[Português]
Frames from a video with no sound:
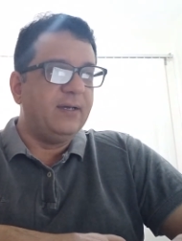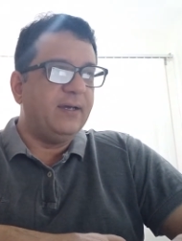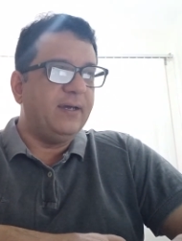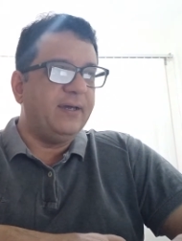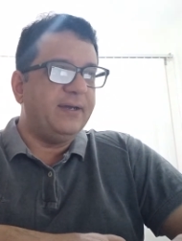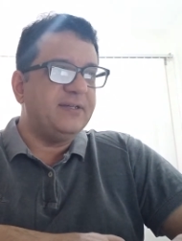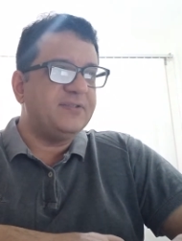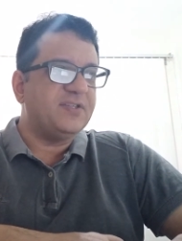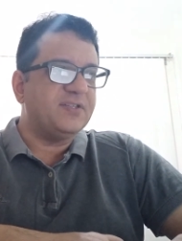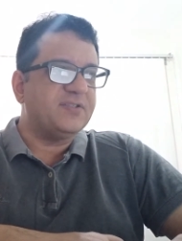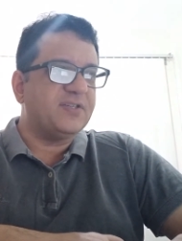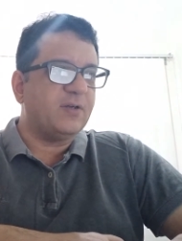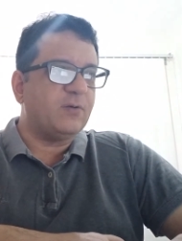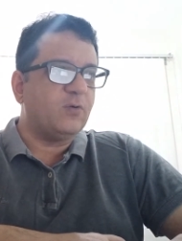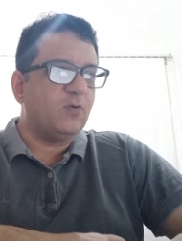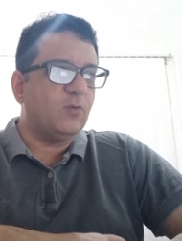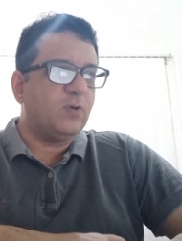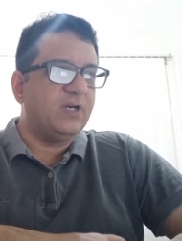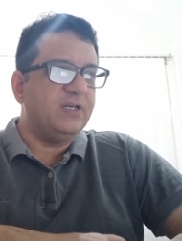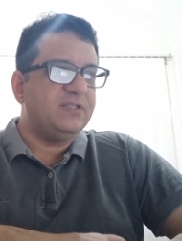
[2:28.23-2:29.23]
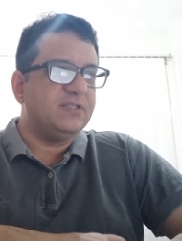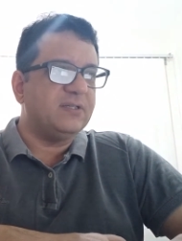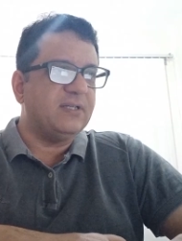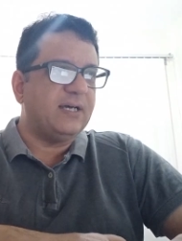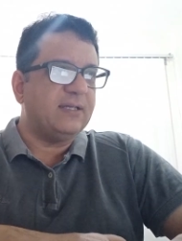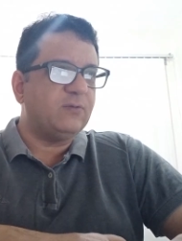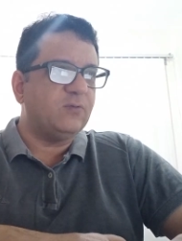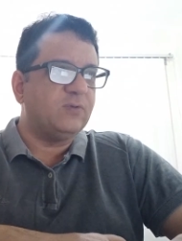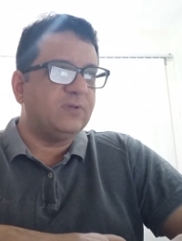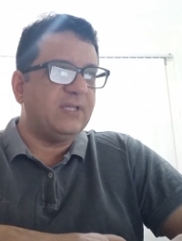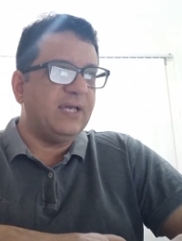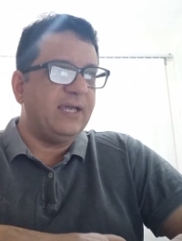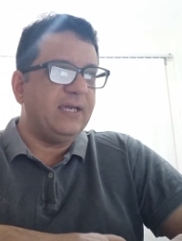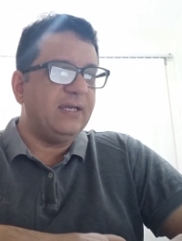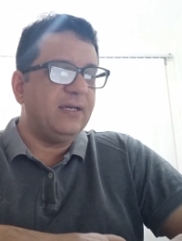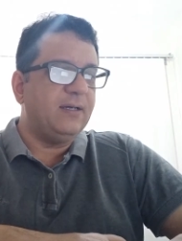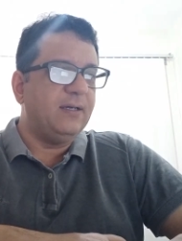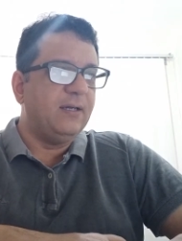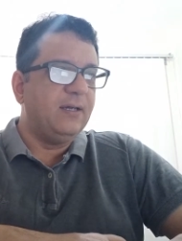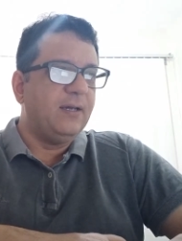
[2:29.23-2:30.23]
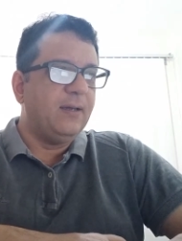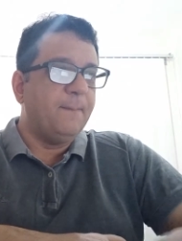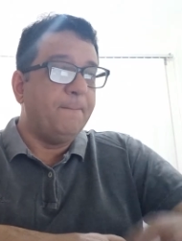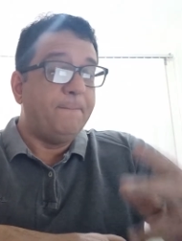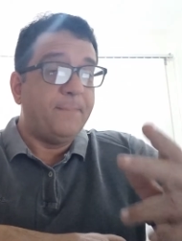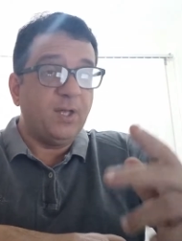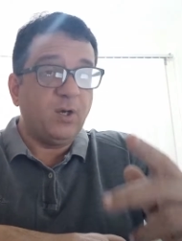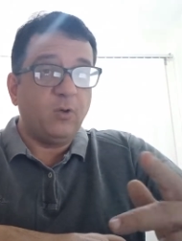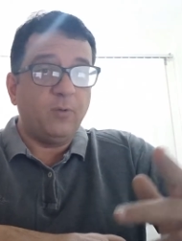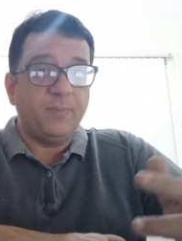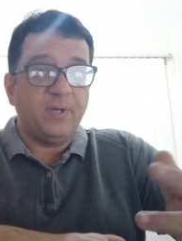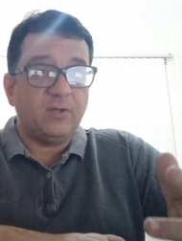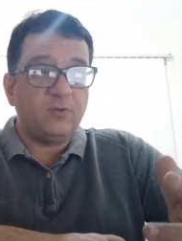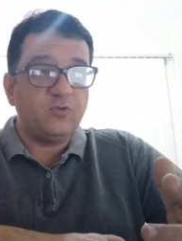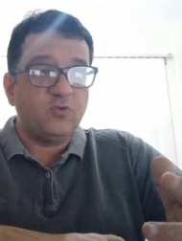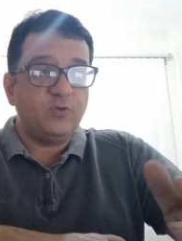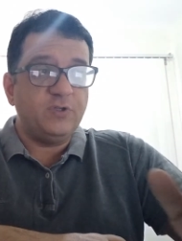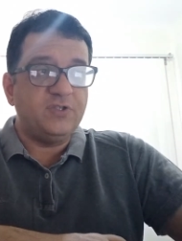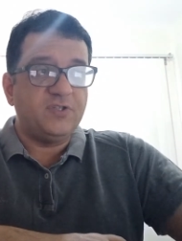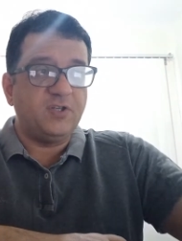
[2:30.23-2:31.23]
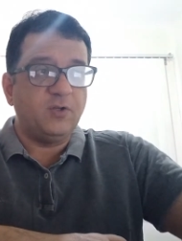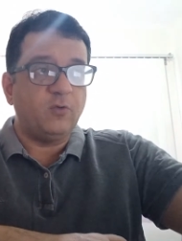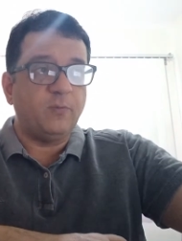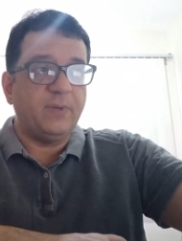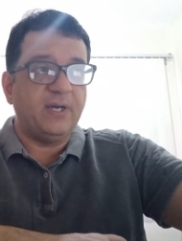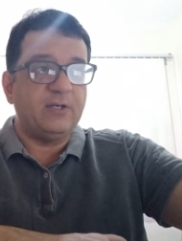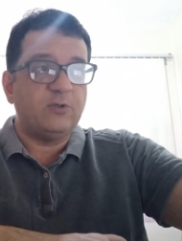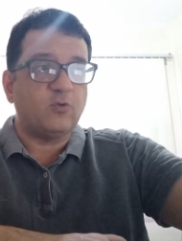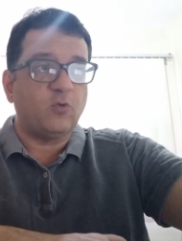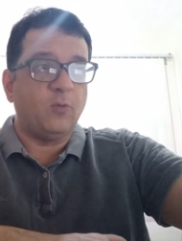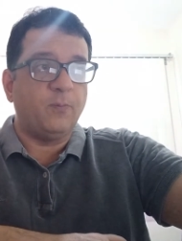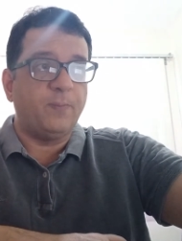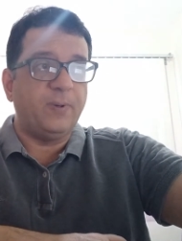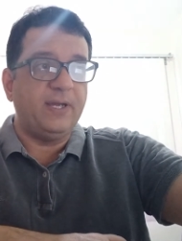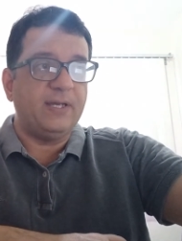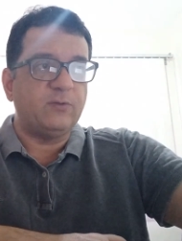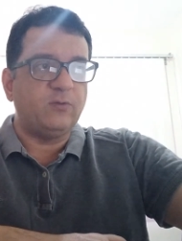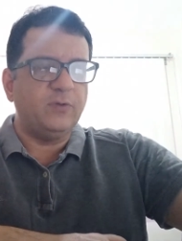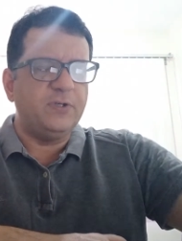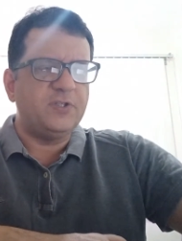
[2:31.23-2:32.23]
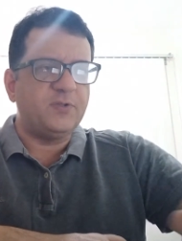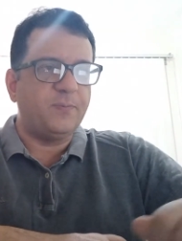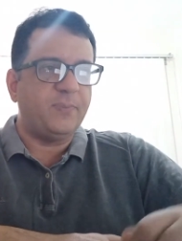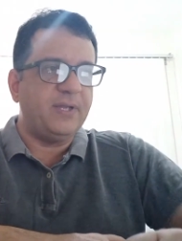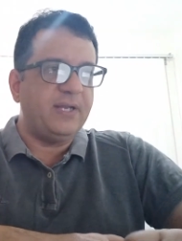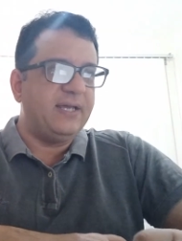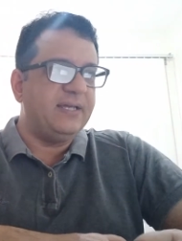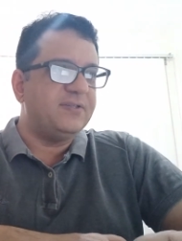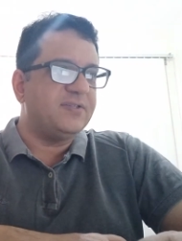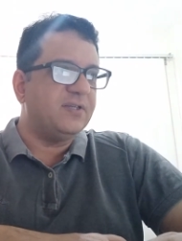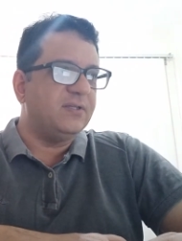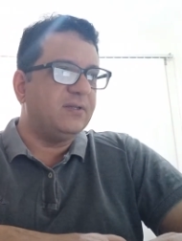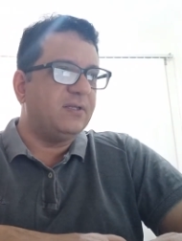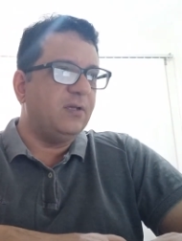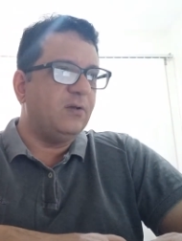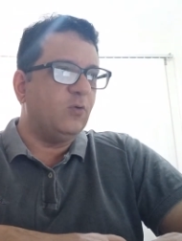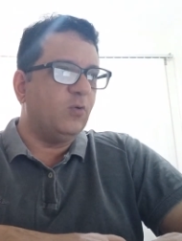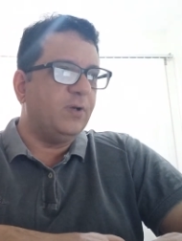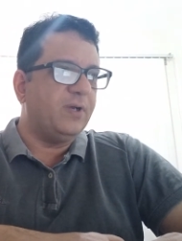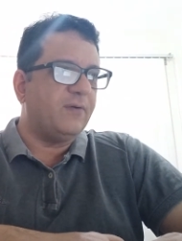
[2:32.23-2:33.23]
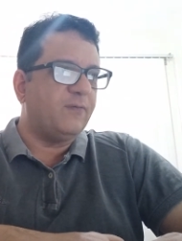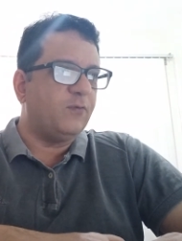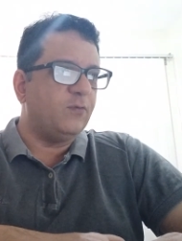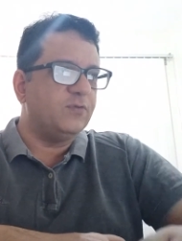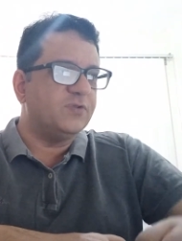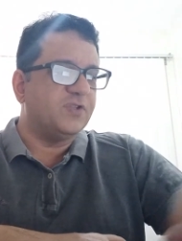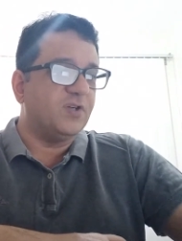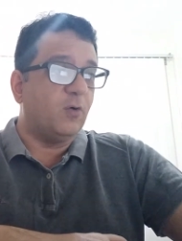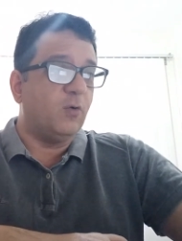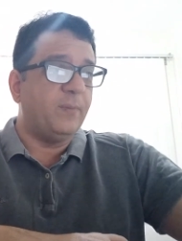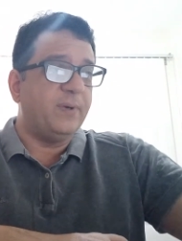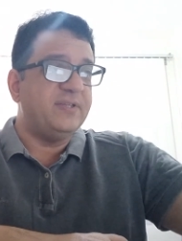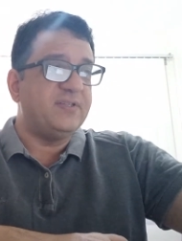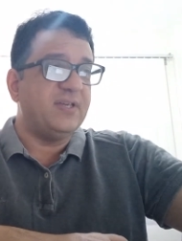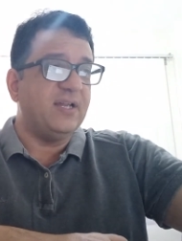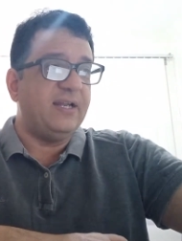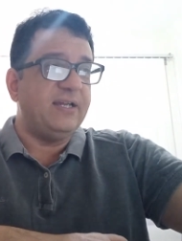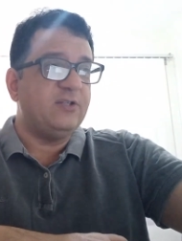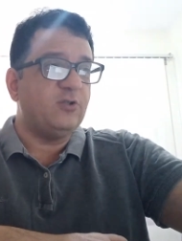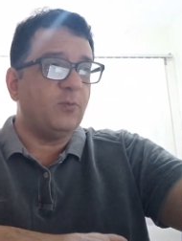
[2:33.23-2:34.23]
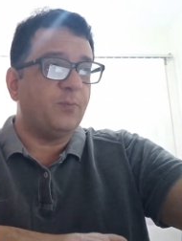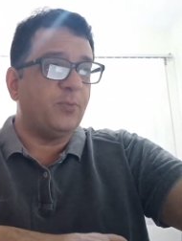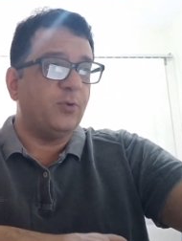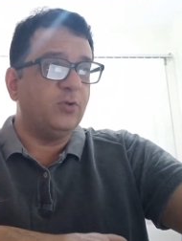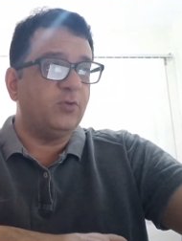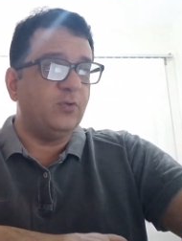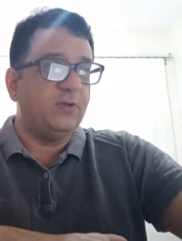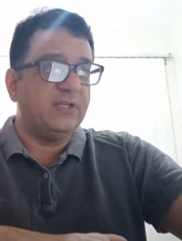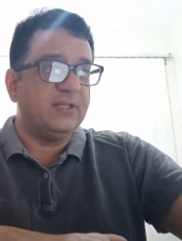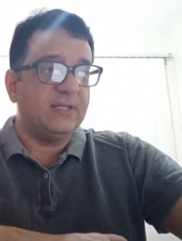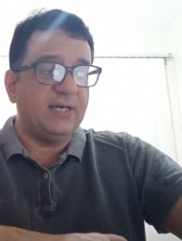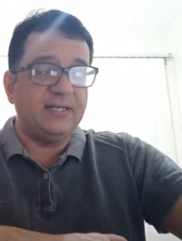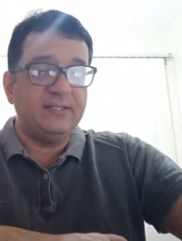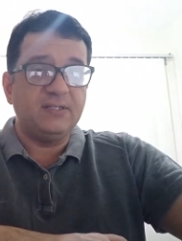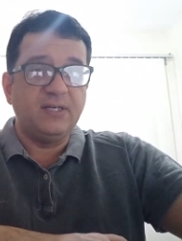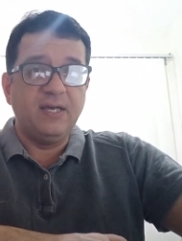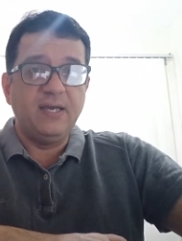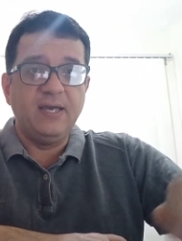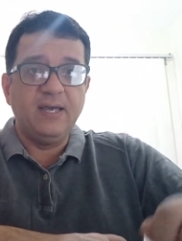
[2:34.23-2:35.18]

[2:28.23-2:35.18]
É necessário que o candidato tenha pelo menos o um ensino médio completo e experiência anterior na função. Uma excelente oportunidade